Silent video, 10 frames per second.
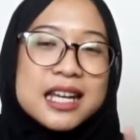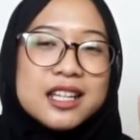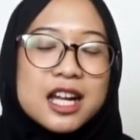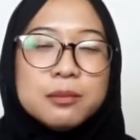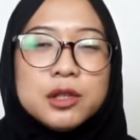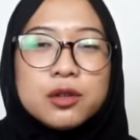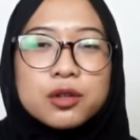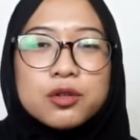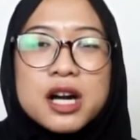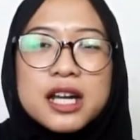Dan
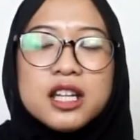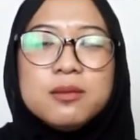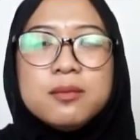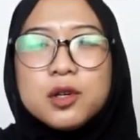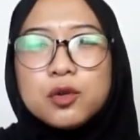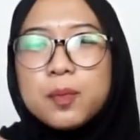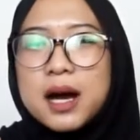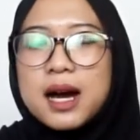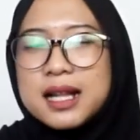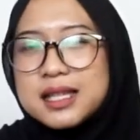menurut gue ini
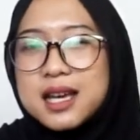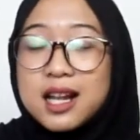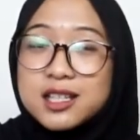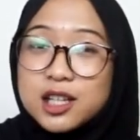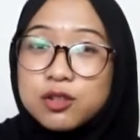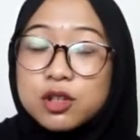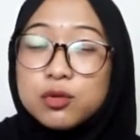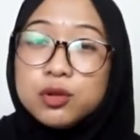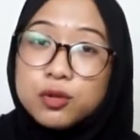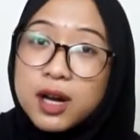merupakan salah satu
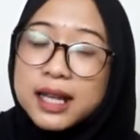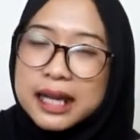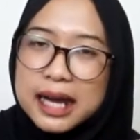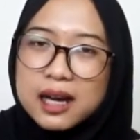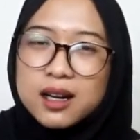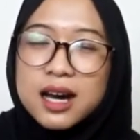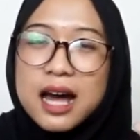keuntungan ya,